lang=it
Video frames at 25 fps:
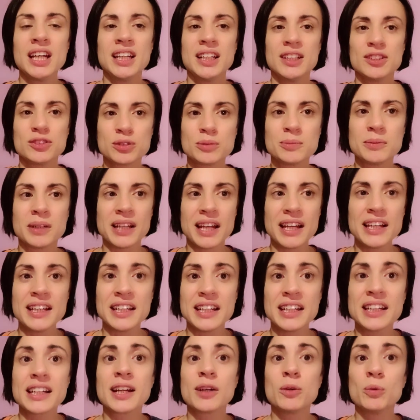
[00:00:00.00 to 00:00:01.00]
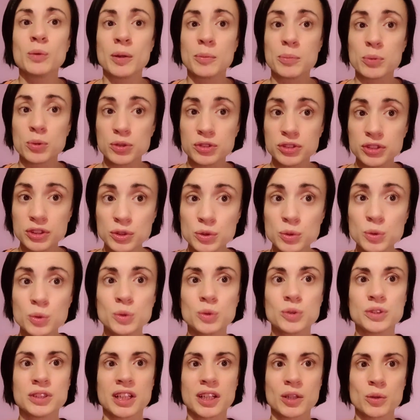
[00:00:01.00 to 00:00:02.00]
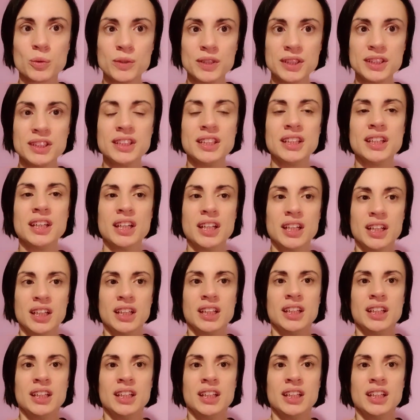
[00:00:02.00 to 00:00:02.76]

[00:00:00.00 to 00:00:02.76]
insomma lei era una prostituta, quindi